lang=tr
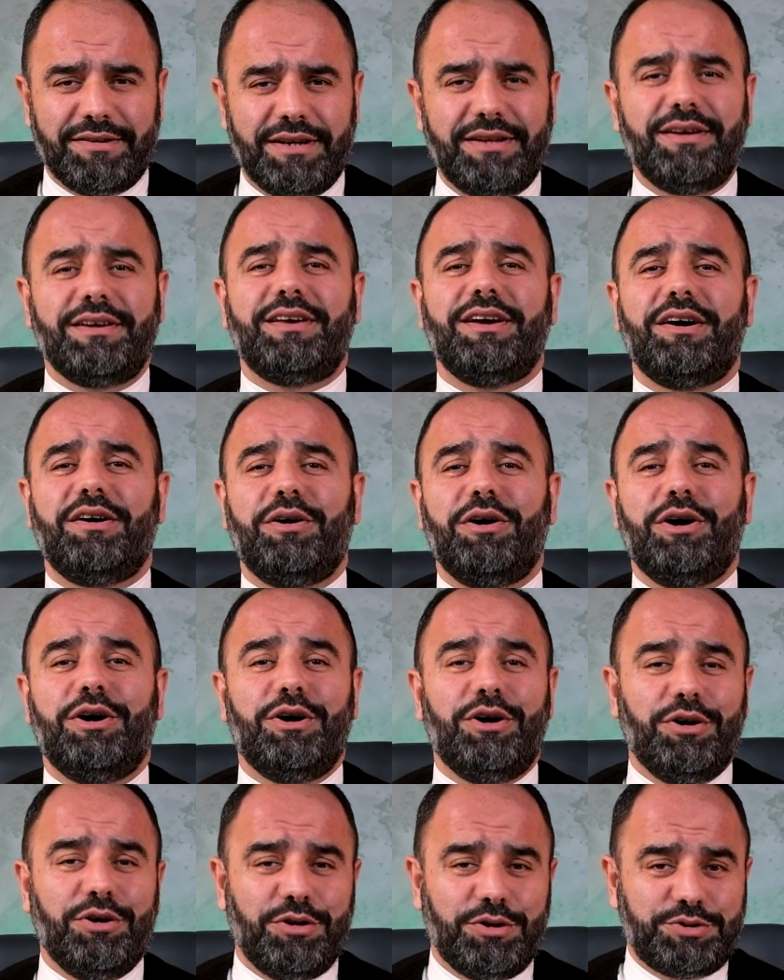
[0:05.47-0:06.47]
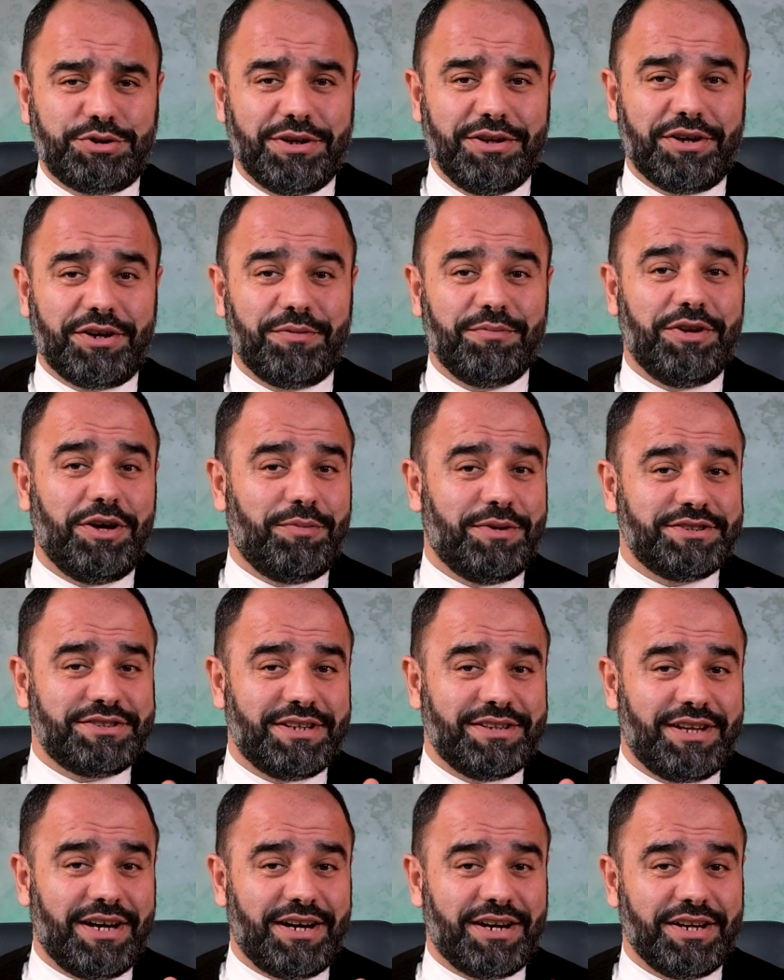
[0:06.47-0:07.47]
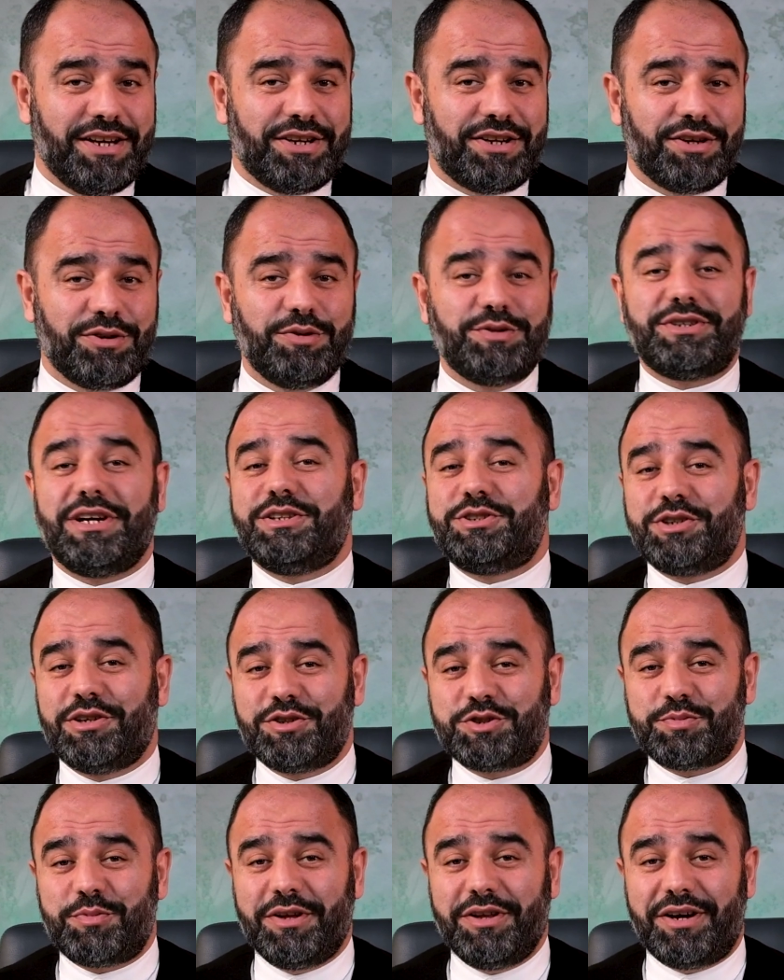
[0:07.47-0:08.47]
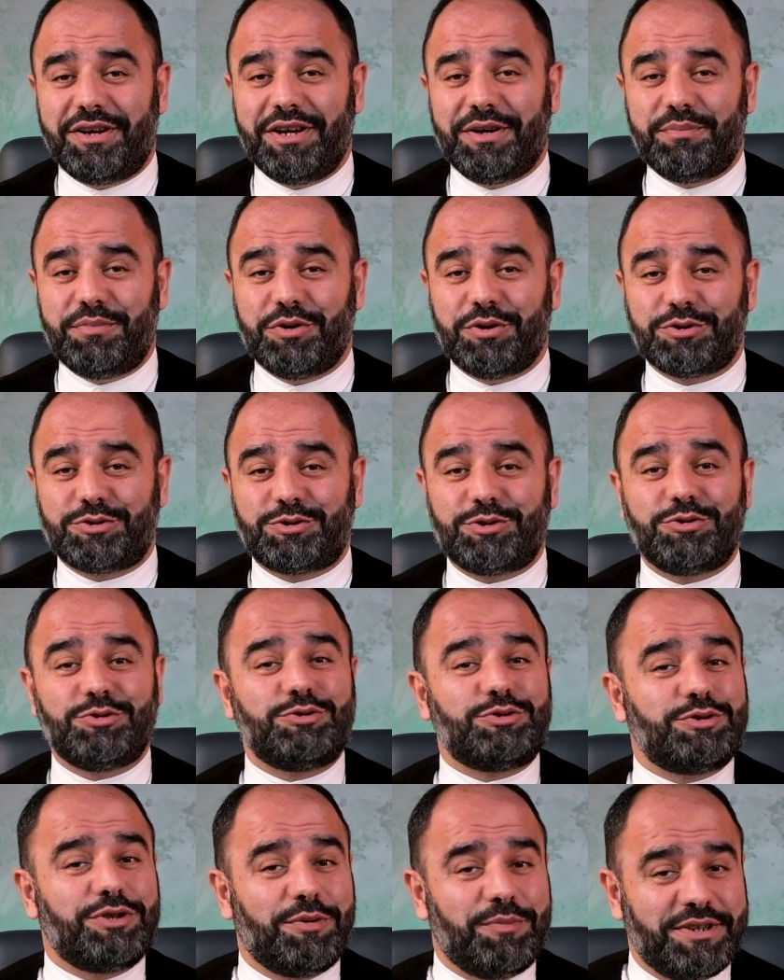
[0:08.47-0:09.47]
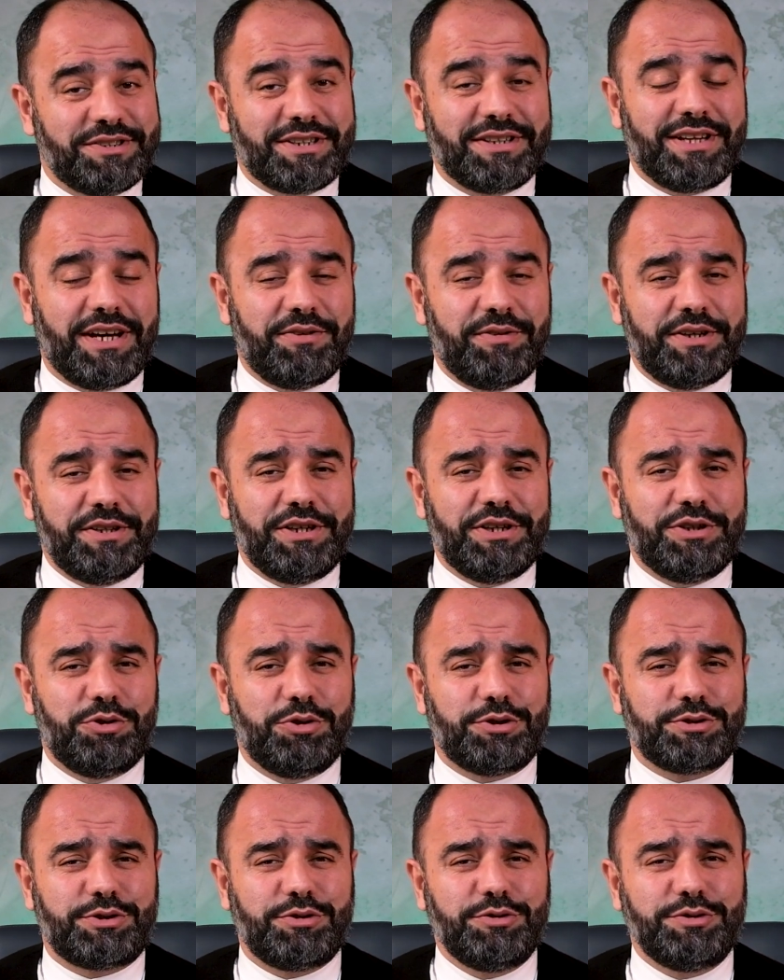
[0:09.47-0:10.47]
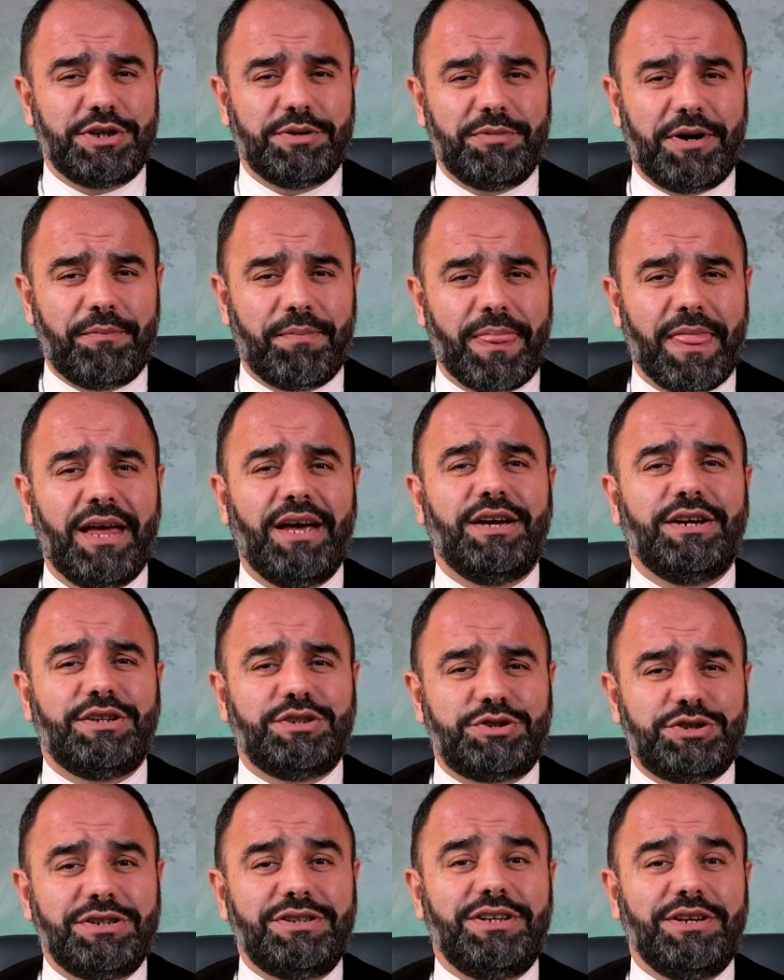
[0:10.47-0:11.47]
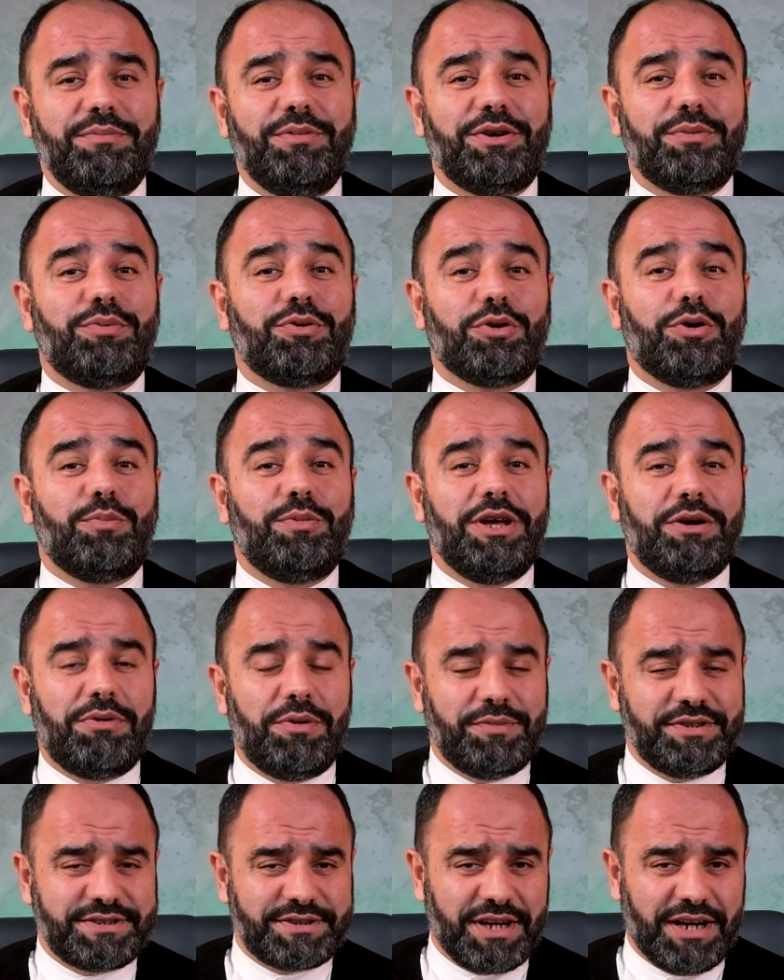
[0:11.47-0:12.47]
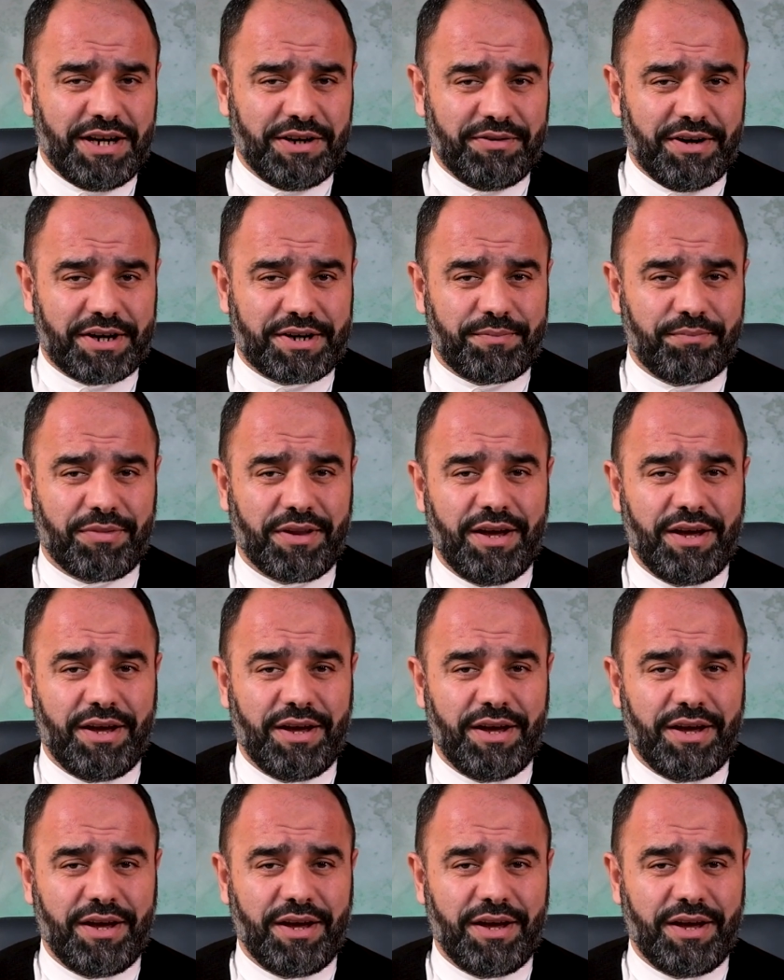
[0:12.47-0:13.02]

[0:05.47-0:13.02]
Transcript: Dedi ki hocalarım namaza dair güzel çalışmalar yapıyorsunuz, namaza davet ediyorsunuz ama ciddi bir problemimiz daha var.